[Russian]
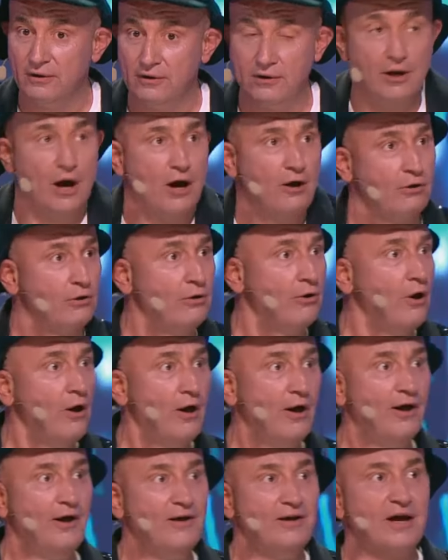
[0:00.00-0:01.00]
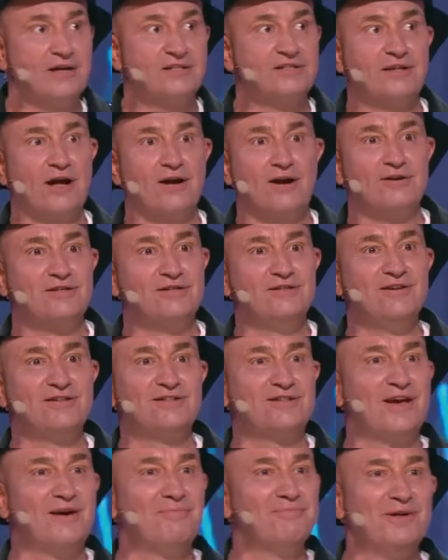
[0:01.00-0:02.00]
И я говорю, я стараюсь ни
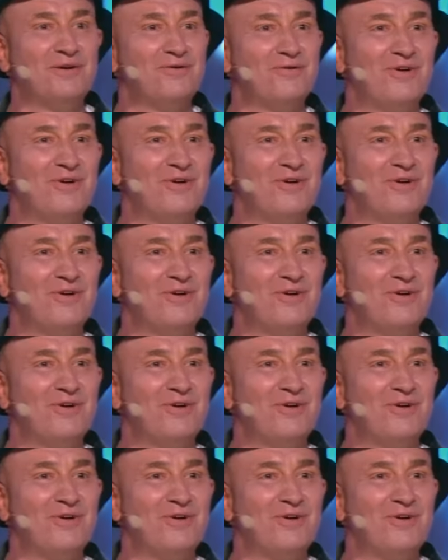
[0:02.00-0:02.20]
с кем не